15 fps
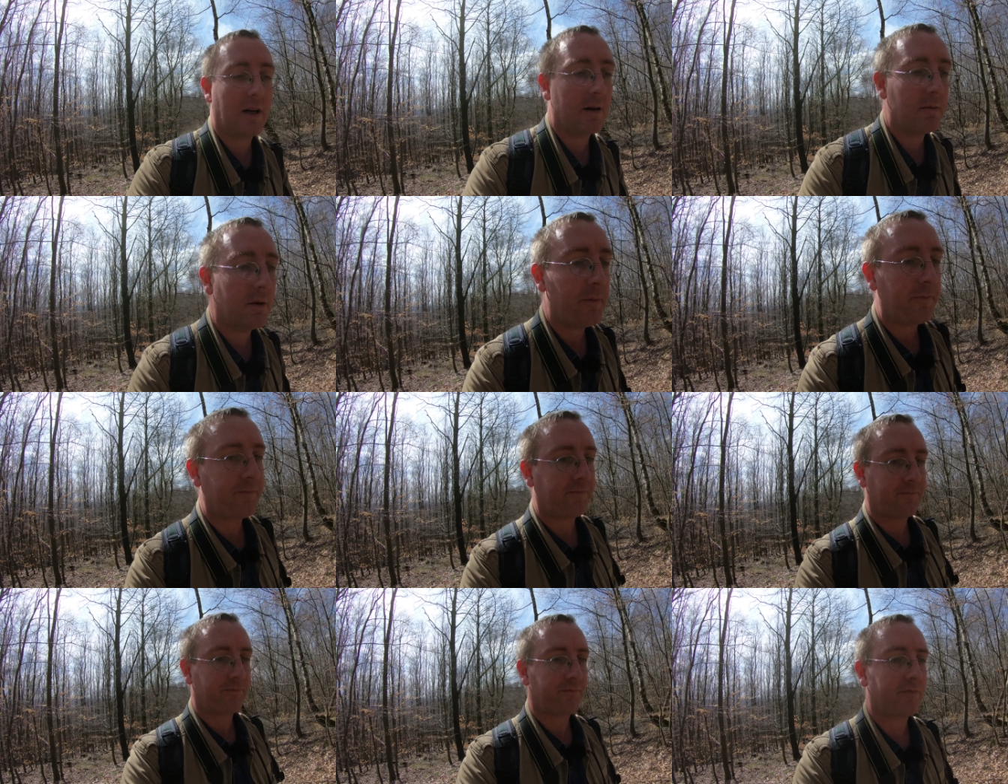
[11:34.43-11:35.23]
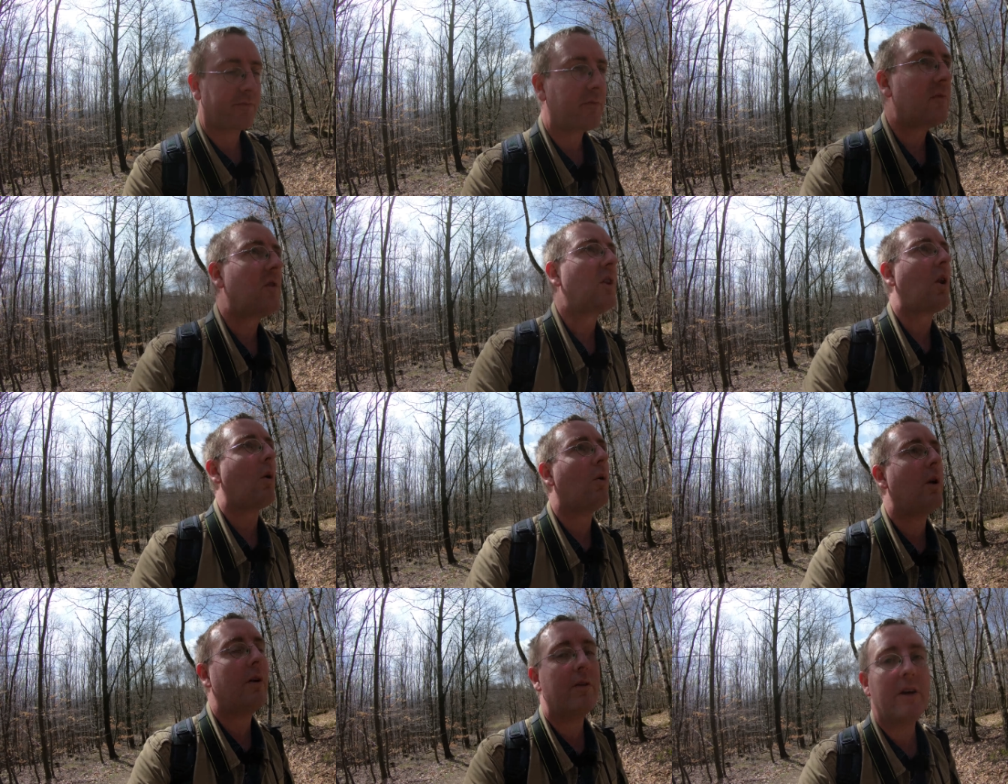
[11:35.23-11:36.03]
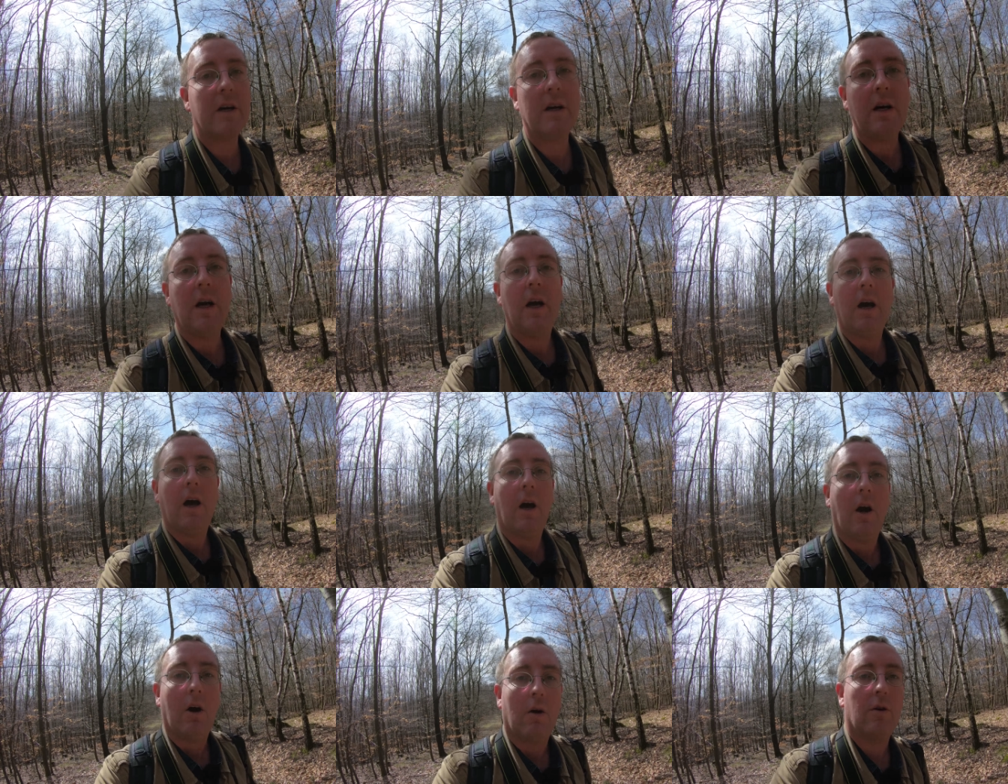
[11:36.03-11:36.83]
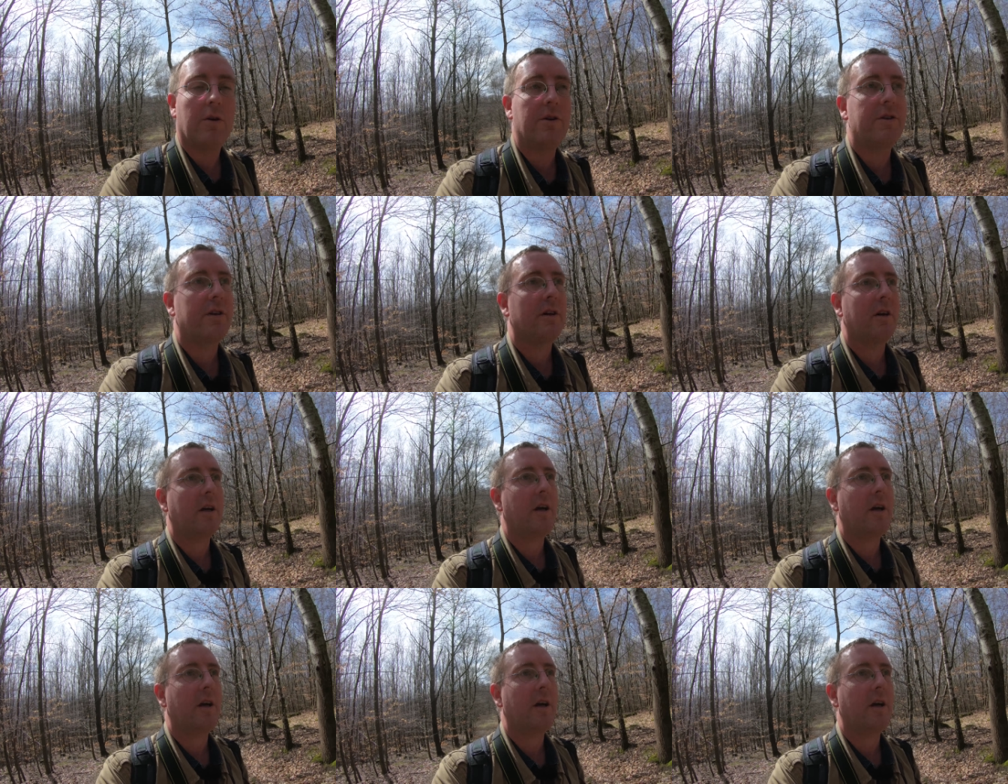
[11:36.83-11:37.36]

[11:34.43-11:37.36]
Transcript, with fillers: habe. Oder wir. Und äh,